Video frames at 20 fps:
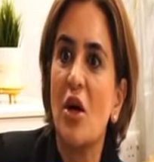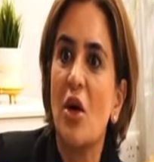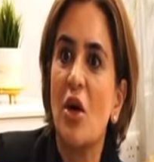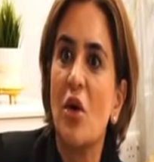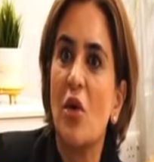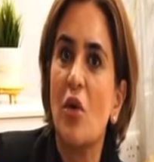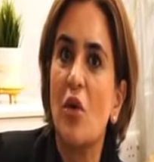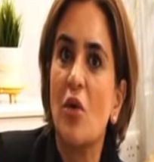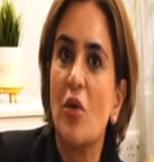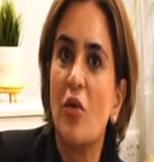
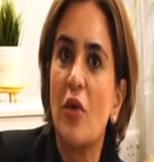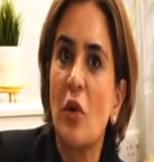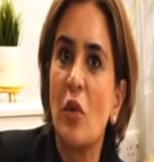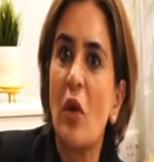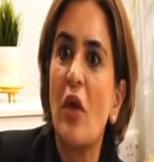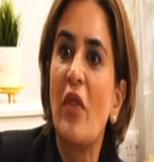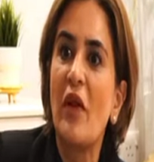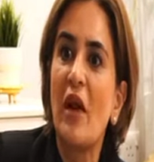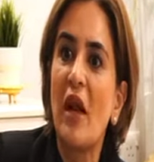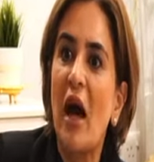وفي
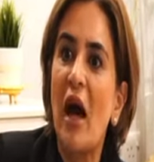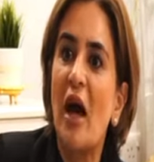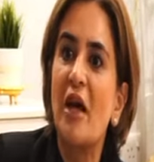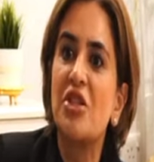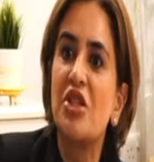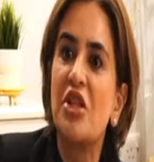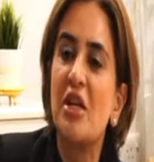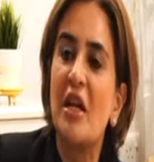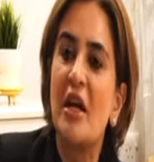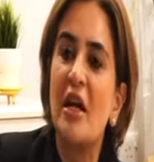الوضع
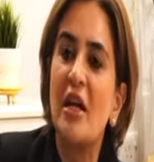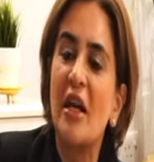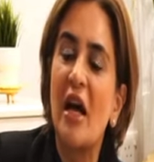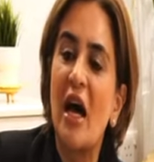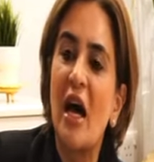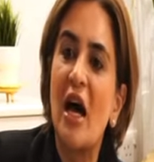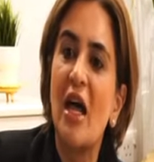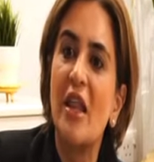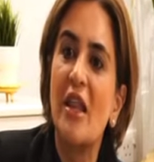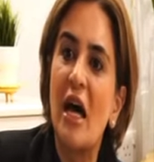العاجل لان
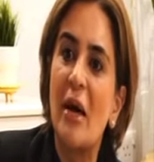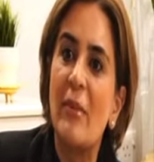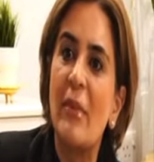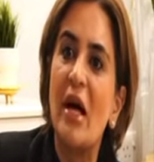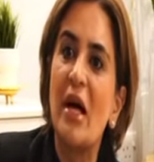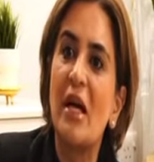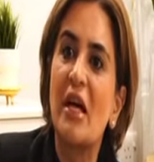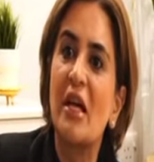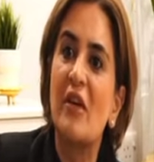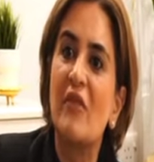هذه
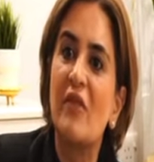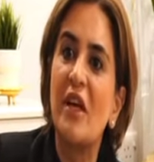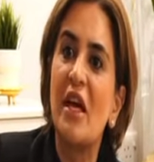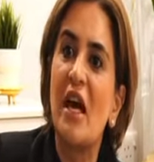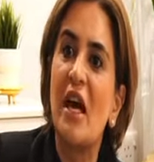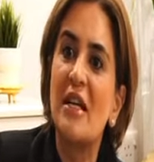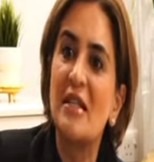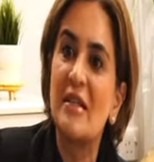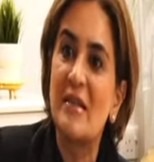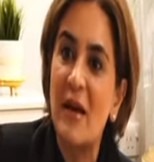اماكن
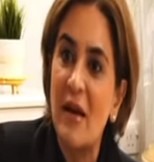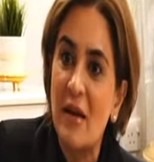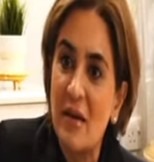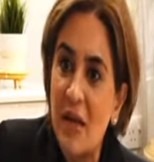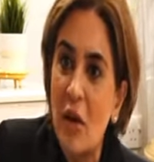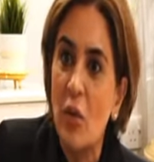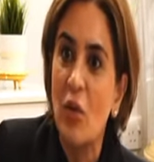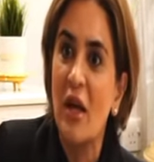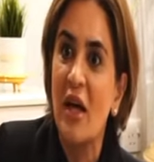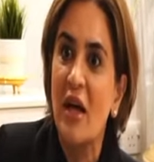فيها اسرار
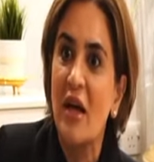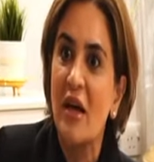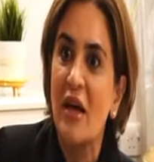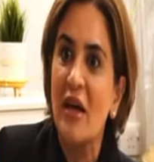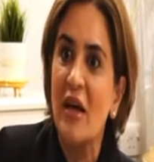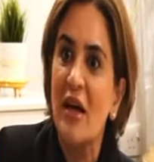دوله